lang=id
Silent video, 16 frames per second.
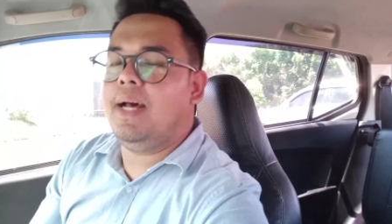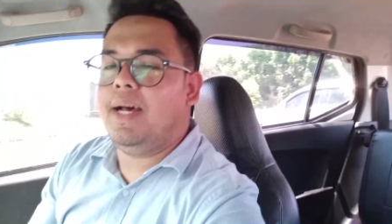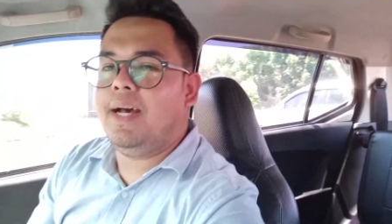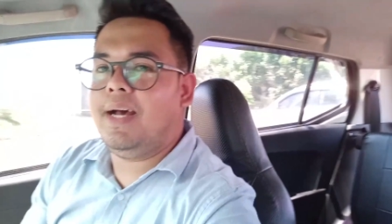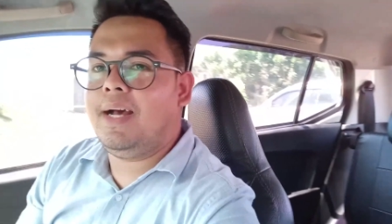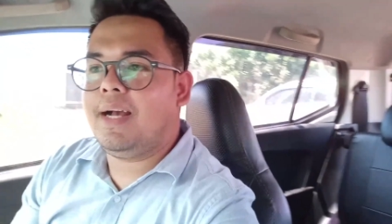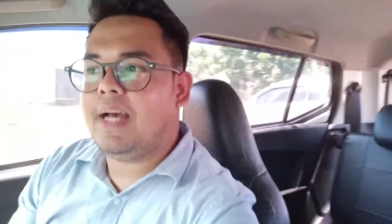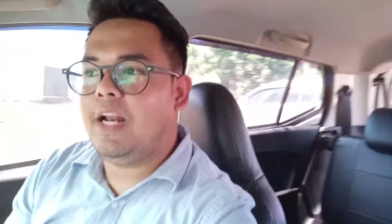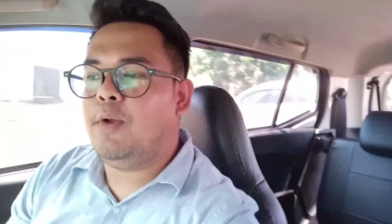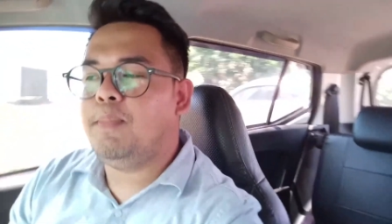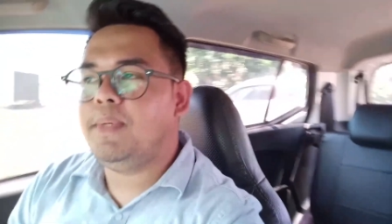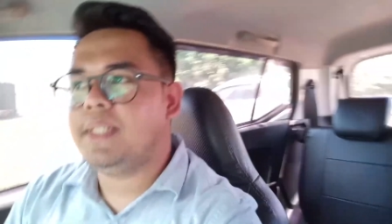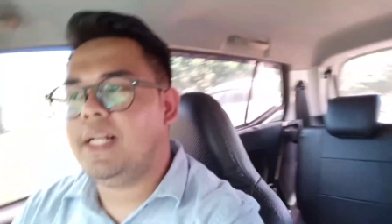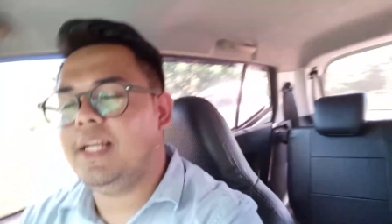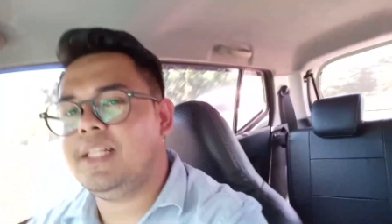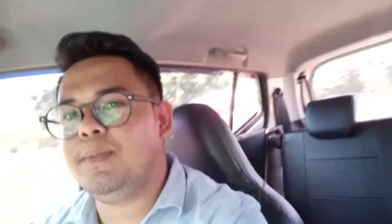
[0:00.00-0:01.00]
Uh, kalau
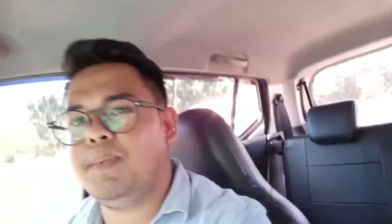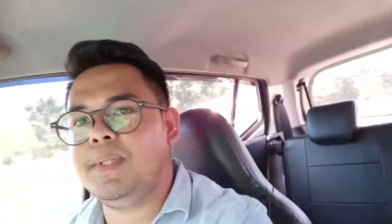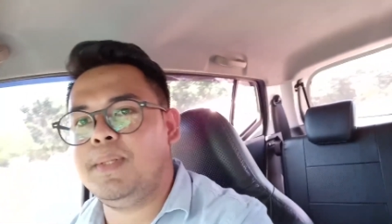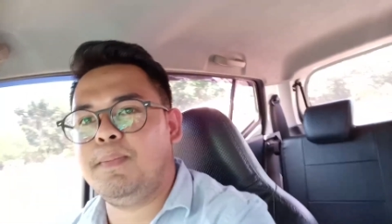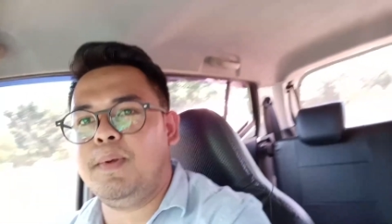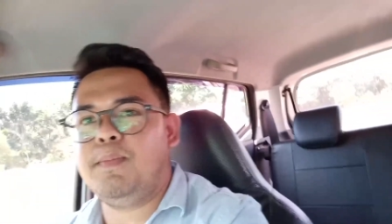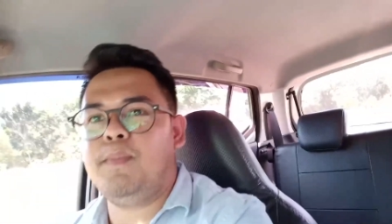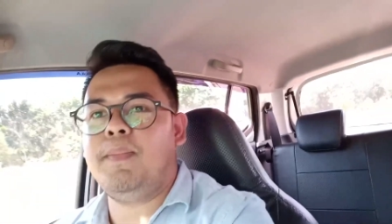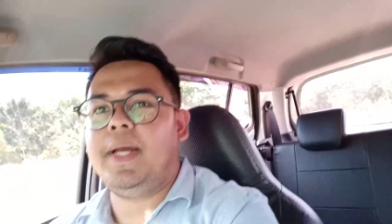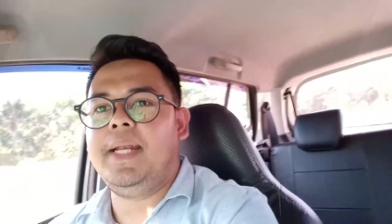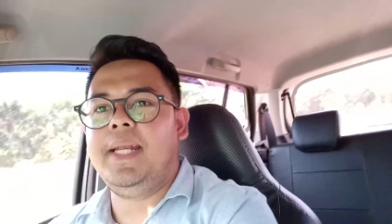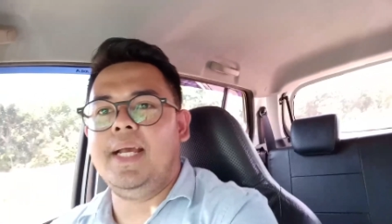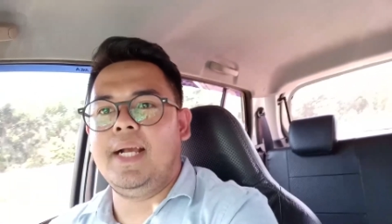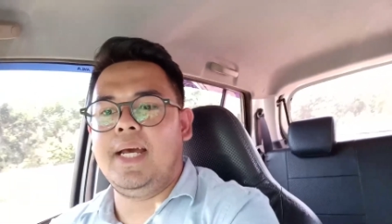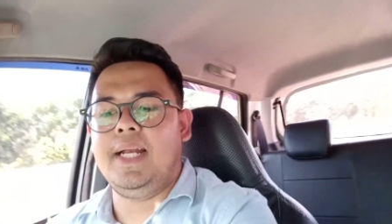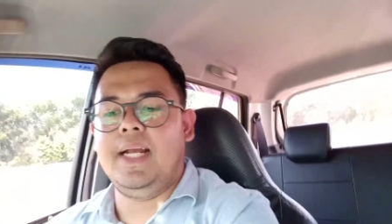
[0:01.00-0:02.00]
misalnya teman-teman
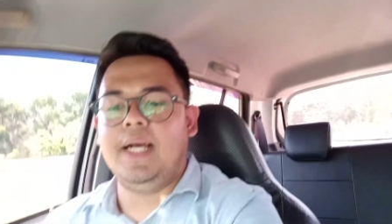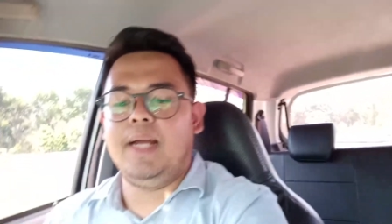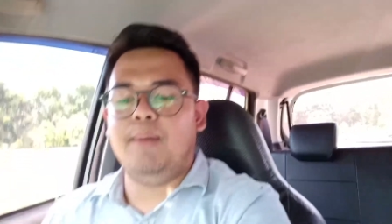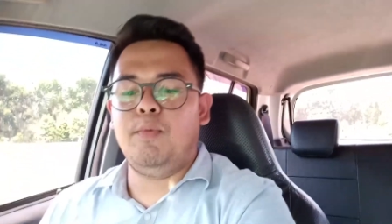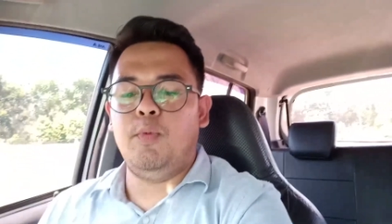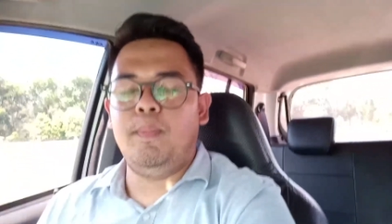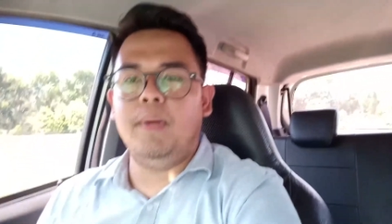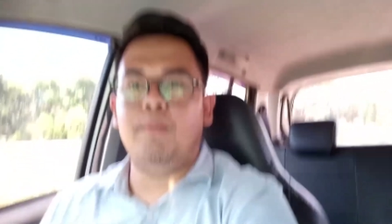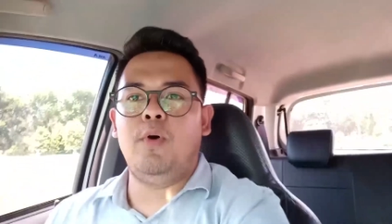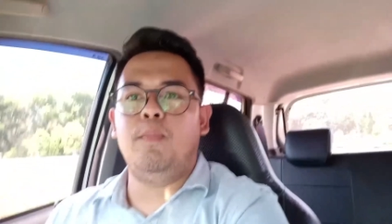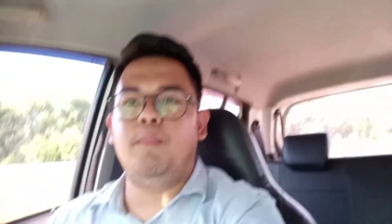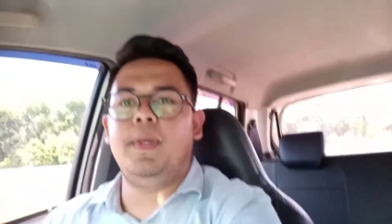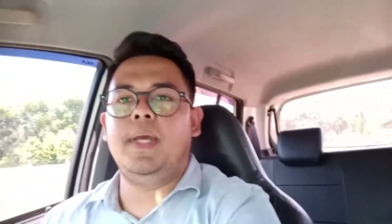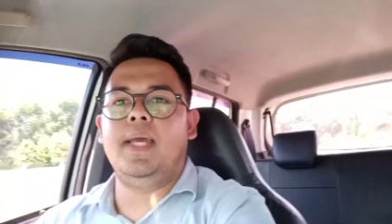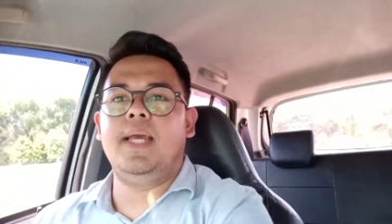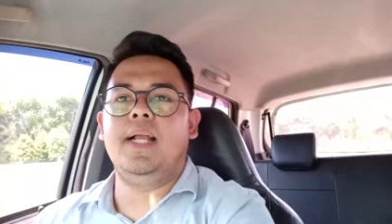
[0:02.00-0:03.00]
membandingkan dengan
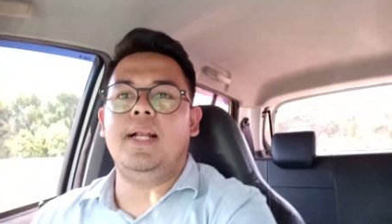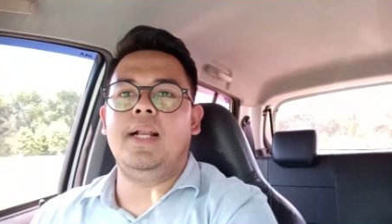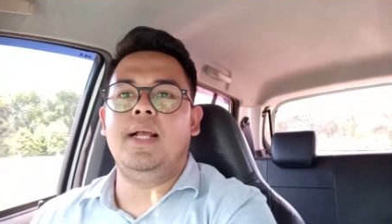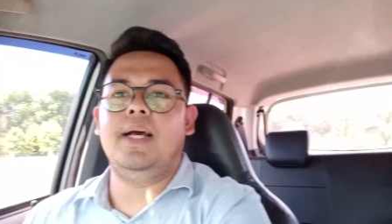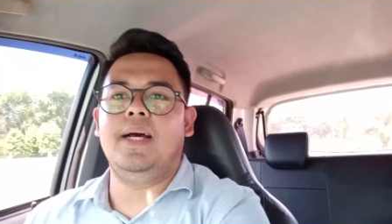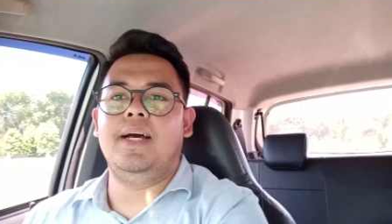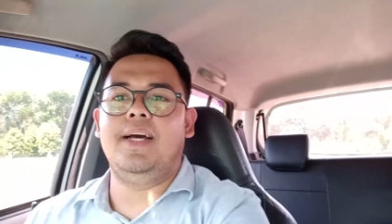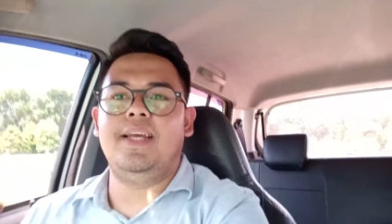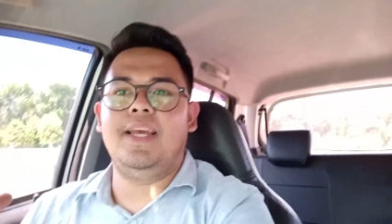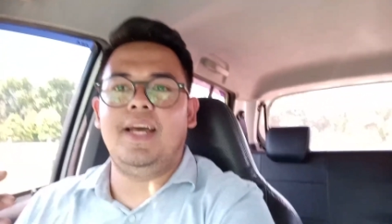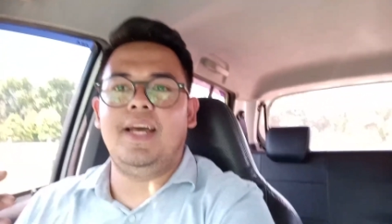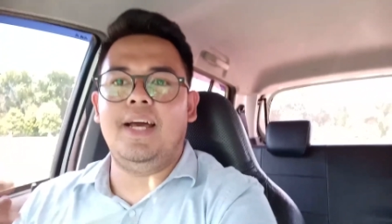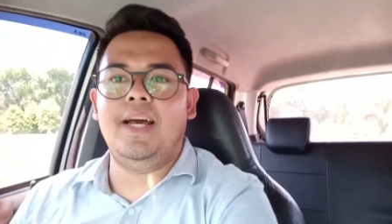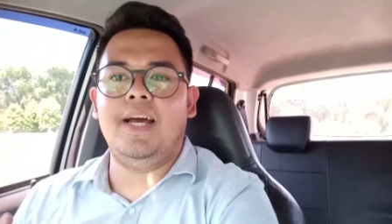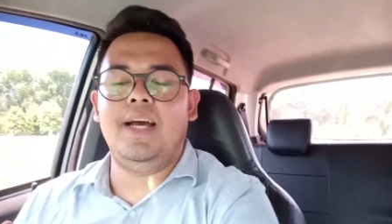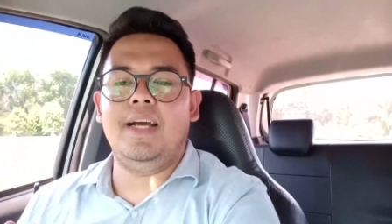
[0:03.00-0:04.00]
mobil-mobil uh,
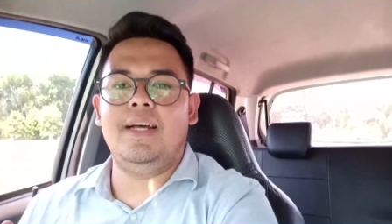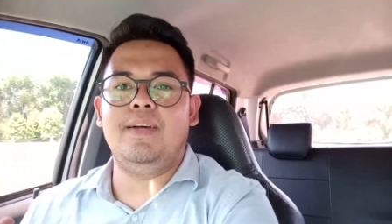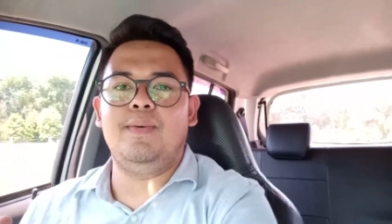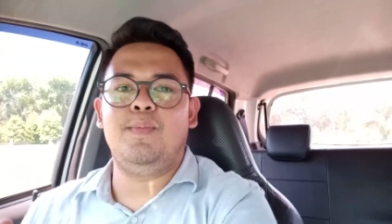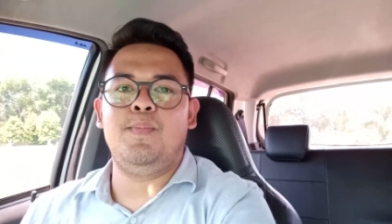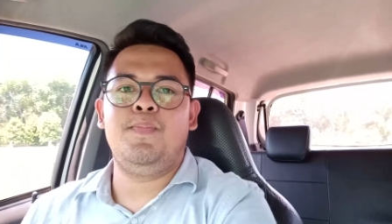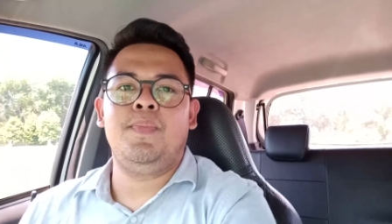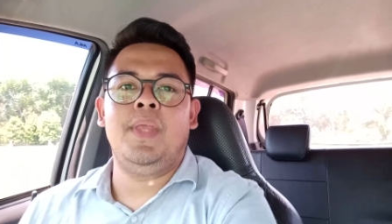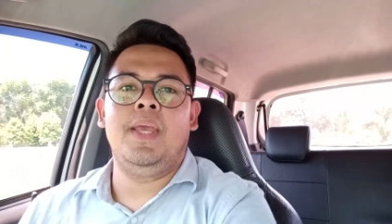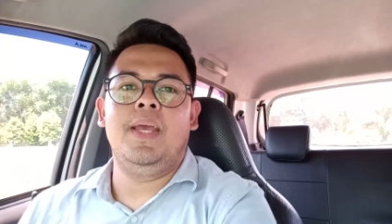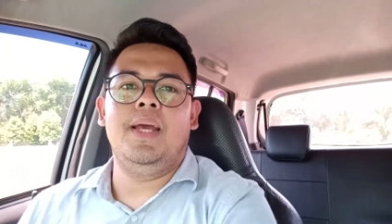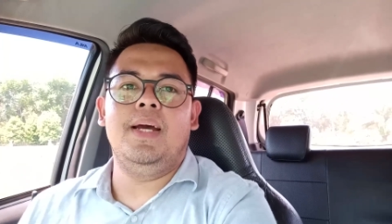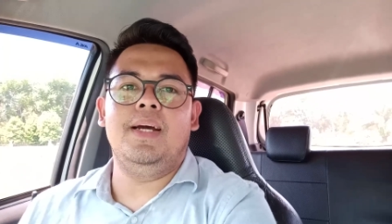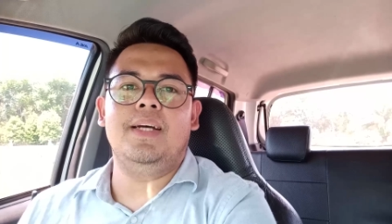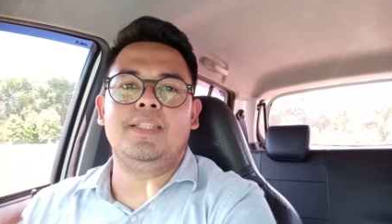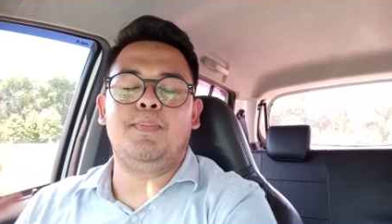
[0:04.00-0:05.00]
yang
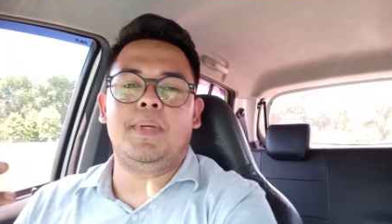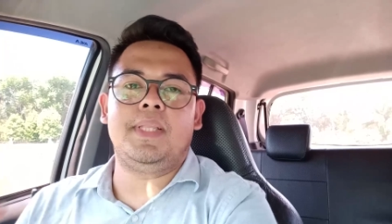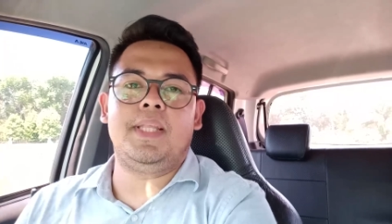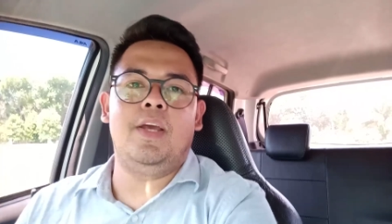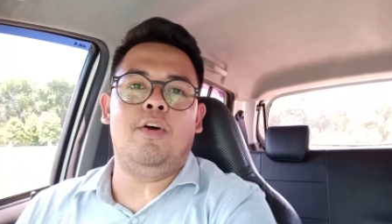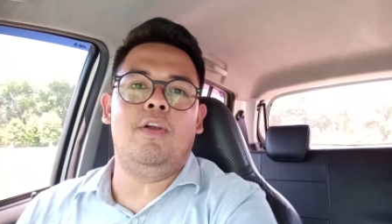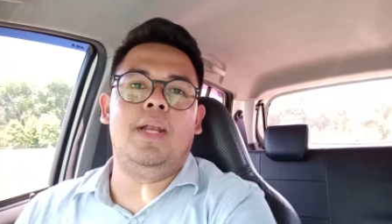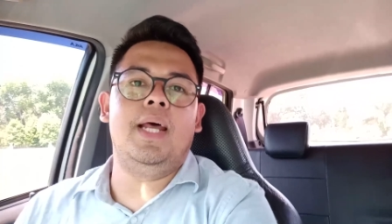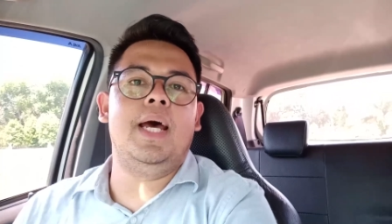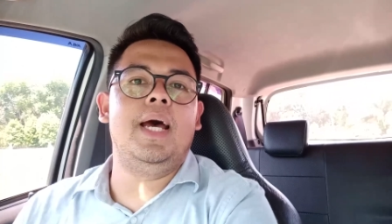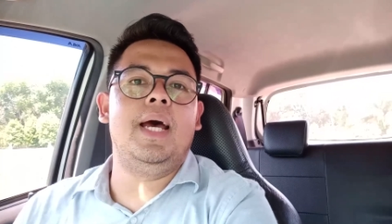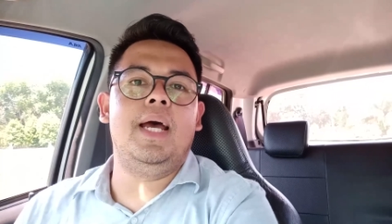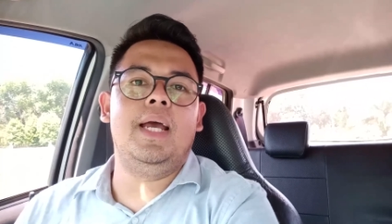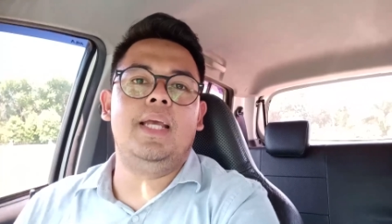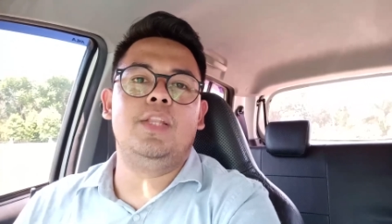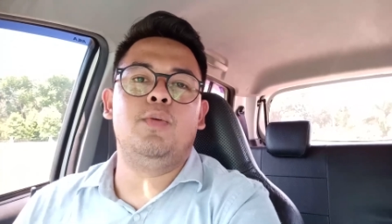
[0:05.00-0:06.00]
Eh, seperti
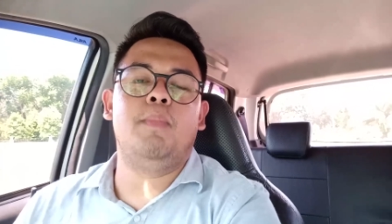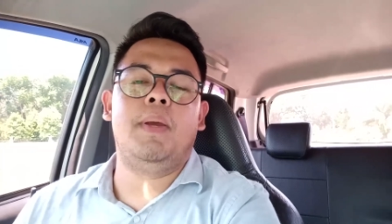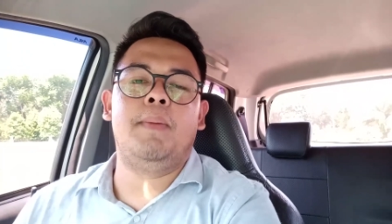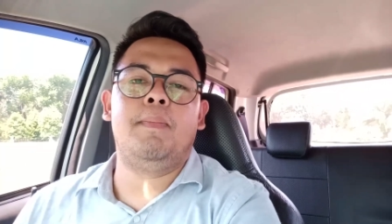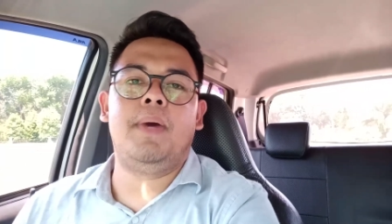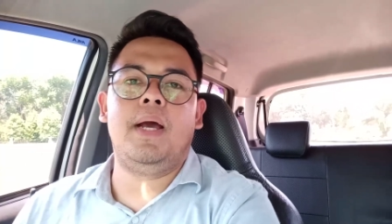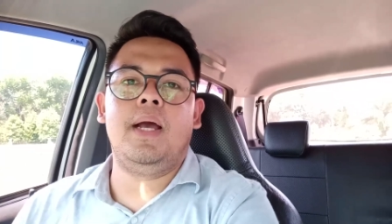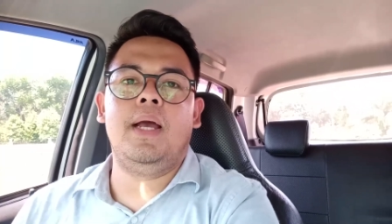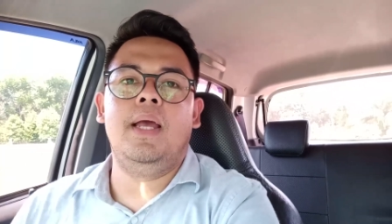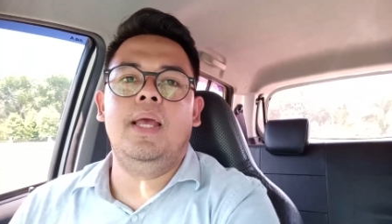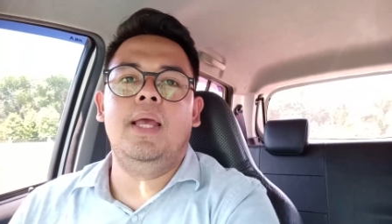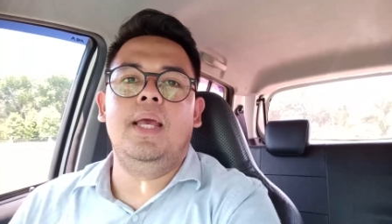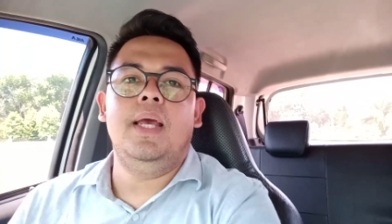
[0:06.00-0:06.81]
Honda itu memang